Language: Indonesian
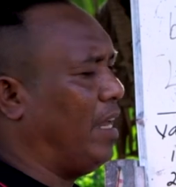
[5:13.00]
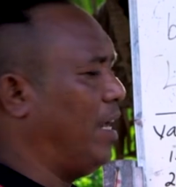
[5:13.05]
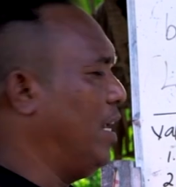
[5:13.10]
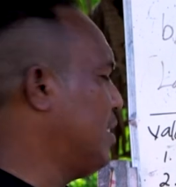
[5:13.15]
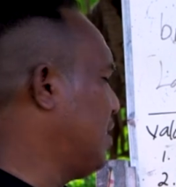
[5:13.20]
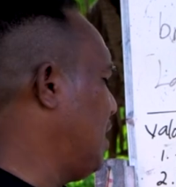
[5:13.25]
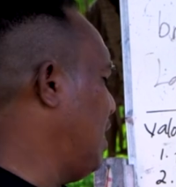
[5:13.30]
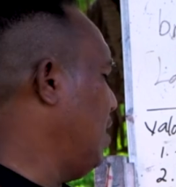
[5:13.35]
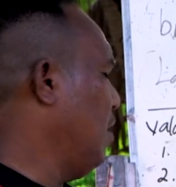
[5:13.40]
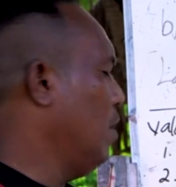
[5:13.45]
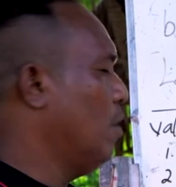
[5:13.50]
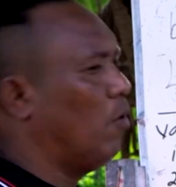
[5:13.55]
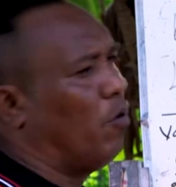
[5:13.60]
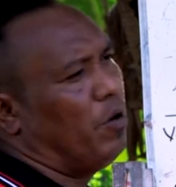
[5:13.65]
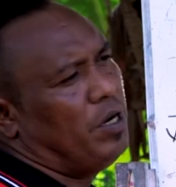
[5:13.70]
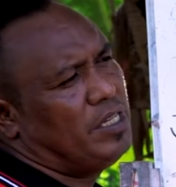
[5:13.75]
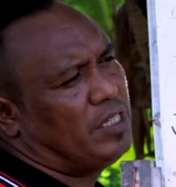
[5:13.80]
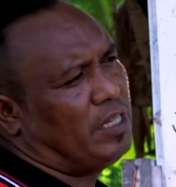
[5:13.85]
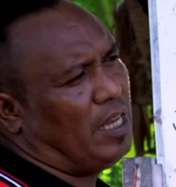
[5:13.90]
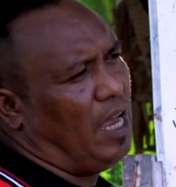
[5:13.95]
hanesan
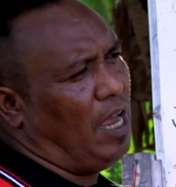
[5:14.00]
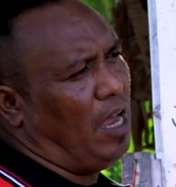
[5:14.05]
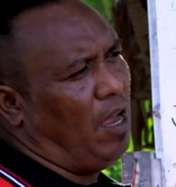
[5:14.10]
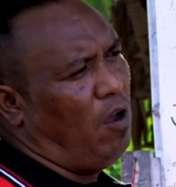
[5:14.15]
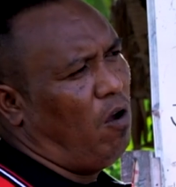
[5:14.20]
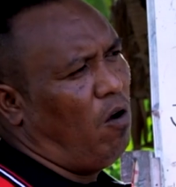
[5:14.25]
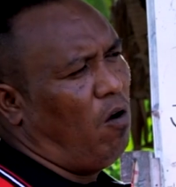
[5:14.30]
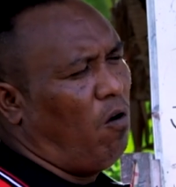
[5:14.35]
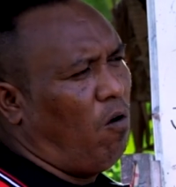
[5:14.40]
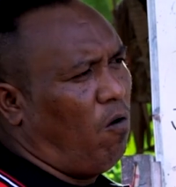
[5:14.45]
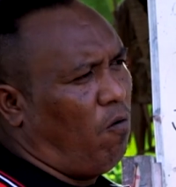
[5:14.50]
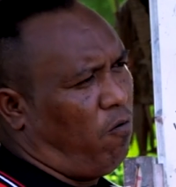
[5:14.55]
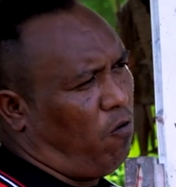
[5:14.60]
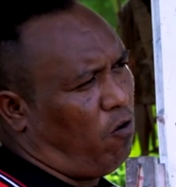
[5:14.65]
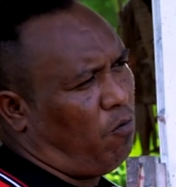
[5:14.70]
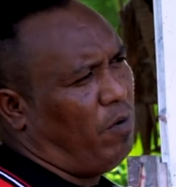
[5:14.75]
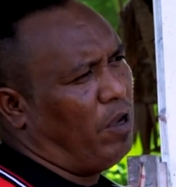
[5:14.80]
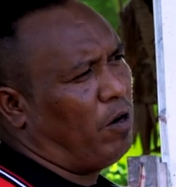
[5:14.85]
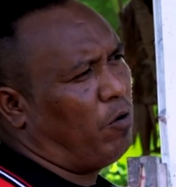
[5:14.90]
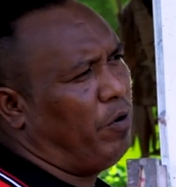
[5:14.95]
oinsa
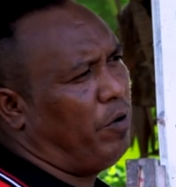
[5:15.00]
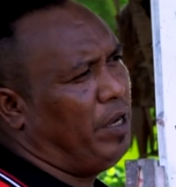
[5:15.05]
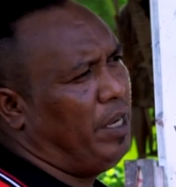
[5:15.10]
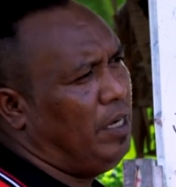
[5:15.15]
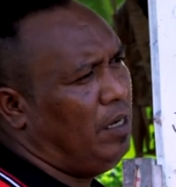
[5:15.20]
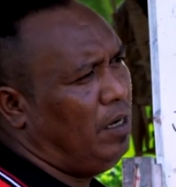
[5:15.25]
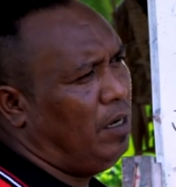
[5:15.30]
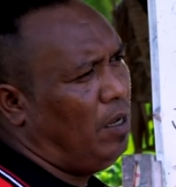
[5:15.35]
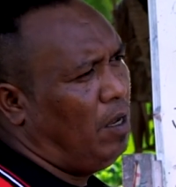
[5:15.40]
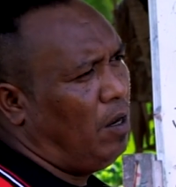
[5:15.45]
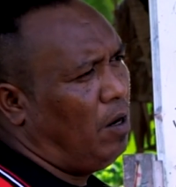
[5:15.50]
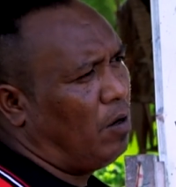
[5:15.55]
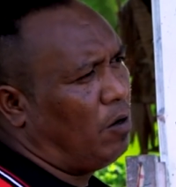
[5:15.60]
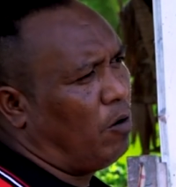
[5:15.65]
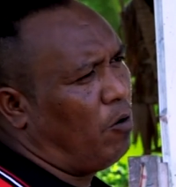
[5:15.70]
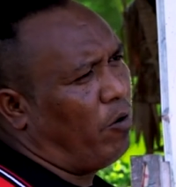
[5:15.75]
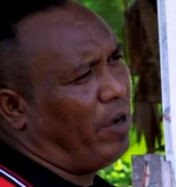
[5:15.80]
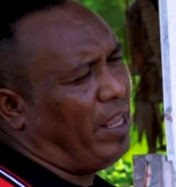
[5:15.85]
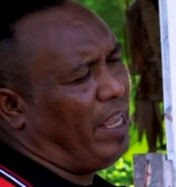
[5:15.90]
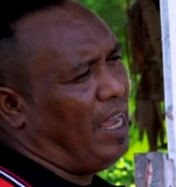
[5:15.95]
forma ruin
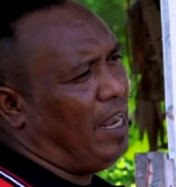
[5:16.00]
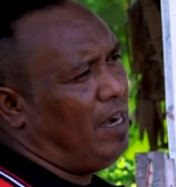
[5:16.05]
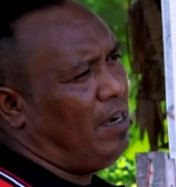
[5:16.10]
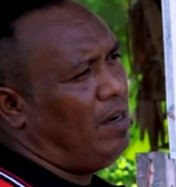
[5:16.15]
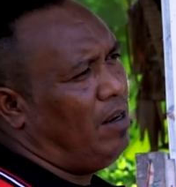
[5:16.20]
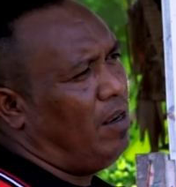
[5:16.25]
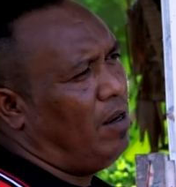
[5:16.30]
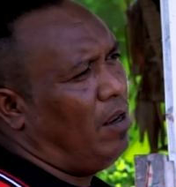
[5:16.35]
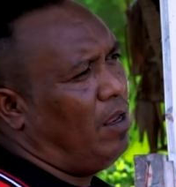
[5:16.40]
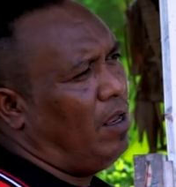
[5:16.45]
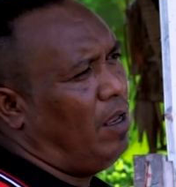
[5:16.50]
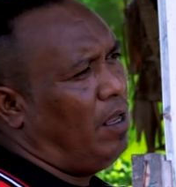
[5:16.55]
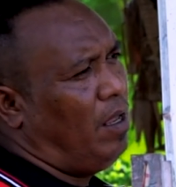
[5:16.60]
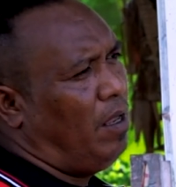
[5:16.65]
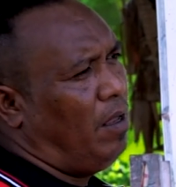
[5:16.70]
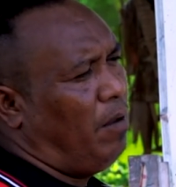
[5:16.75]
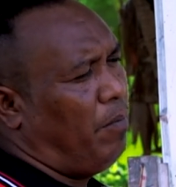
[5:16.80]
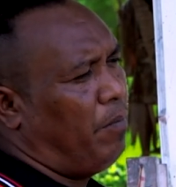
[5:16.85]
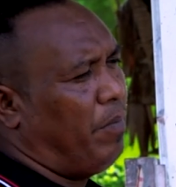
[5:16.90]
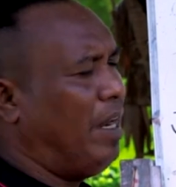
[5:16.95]
nonehan
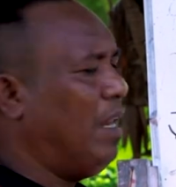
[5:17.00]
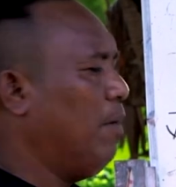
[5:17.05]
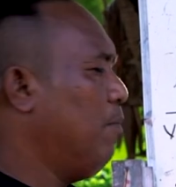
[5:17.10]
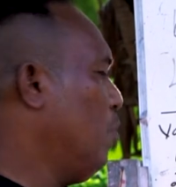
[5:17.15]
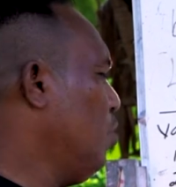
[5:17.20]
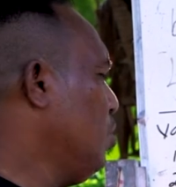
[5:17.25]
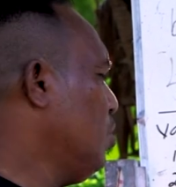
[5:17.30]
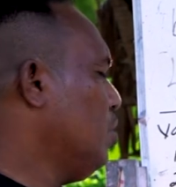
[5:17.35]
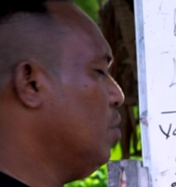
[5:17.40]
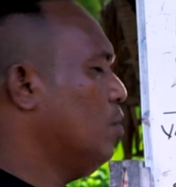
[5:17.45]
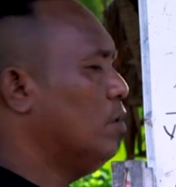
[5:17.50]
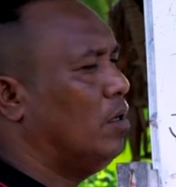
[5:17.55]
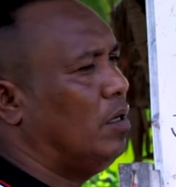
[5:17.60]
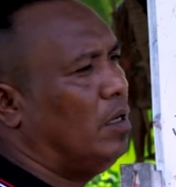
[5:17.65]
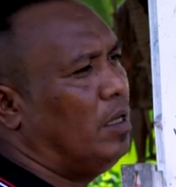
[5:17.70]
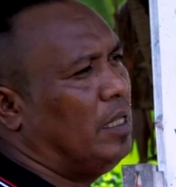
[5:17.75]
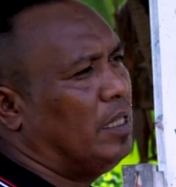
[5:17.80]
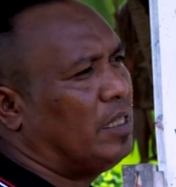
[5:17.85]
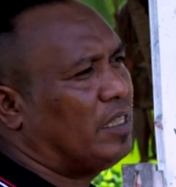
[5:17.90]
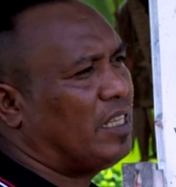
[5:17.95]
belemos
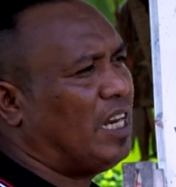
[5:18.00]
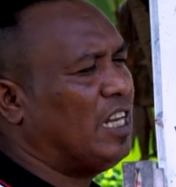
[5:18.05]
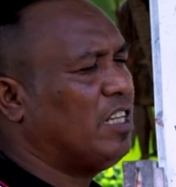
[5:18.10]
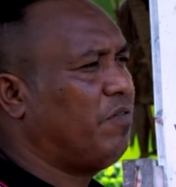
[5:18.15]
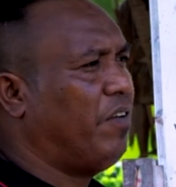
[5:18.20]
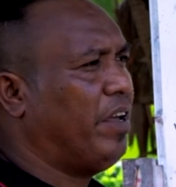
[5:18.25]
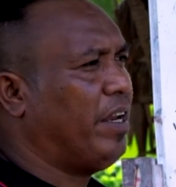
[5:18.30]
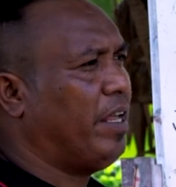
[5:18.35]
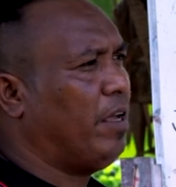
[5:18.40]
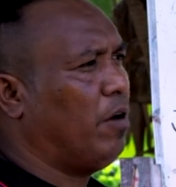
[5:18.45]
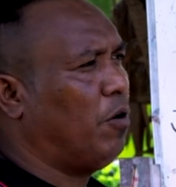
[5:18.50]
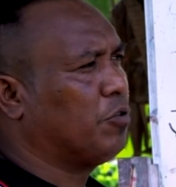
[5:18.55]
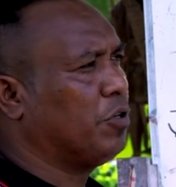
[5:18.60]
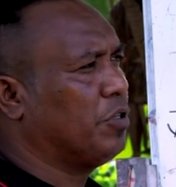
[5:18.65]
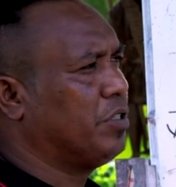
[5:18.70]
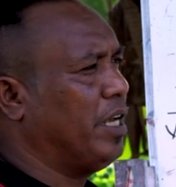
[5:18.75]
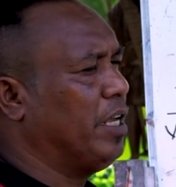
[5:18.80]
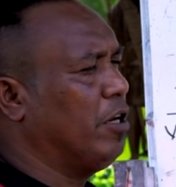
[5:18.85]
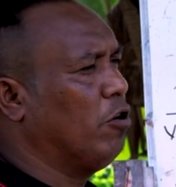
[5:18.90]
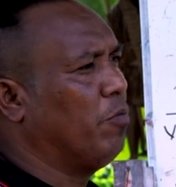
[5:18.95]
transfere
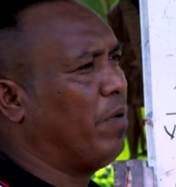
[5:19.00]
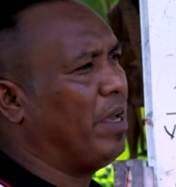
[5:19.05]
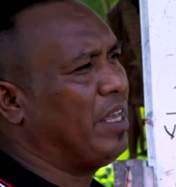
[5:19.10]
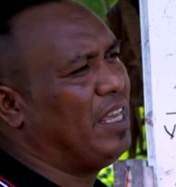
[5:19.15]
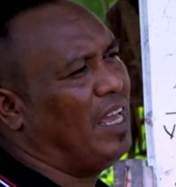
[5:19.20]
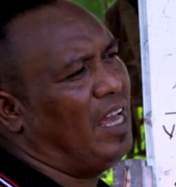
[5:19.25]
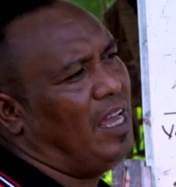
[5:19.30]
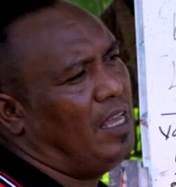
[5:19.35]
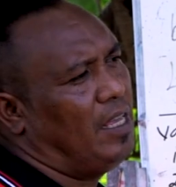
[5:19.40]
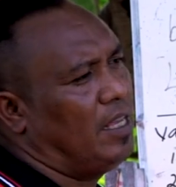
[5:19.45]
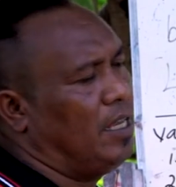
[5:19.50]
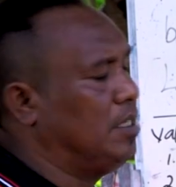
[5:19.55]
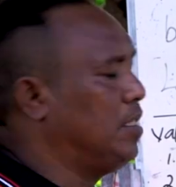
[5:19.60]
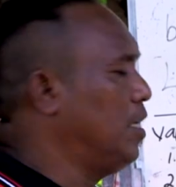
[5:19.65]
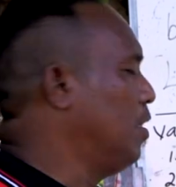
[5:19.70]
oksigenu ba iha